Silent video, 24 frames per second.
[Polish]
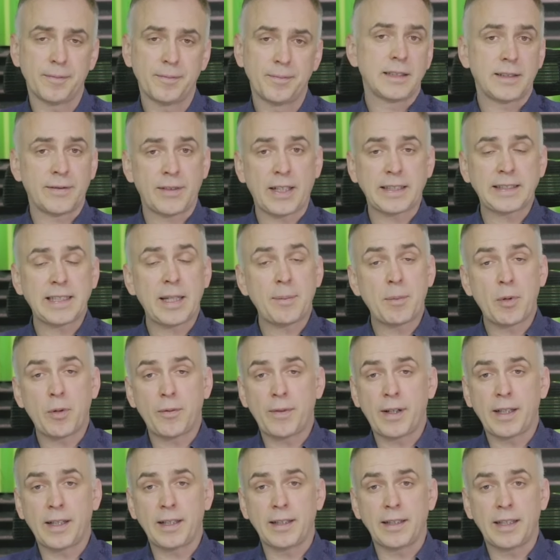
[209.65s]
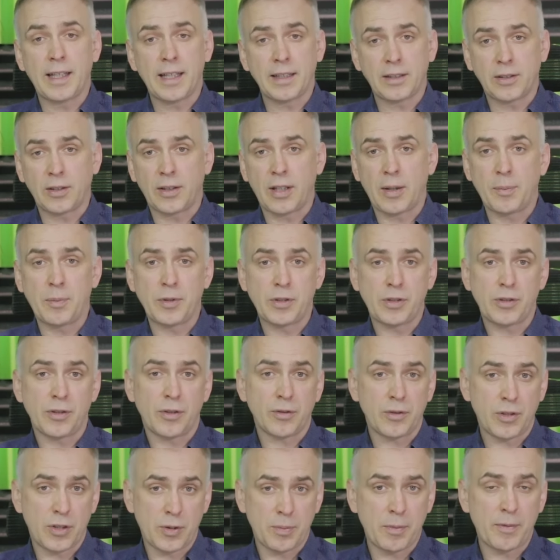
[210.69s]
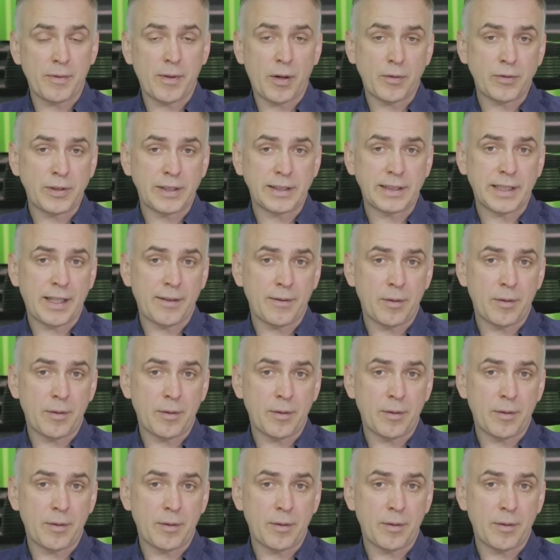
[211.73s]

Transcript: Zwracamy uwagę na to, abyś otrzymywał wszystkie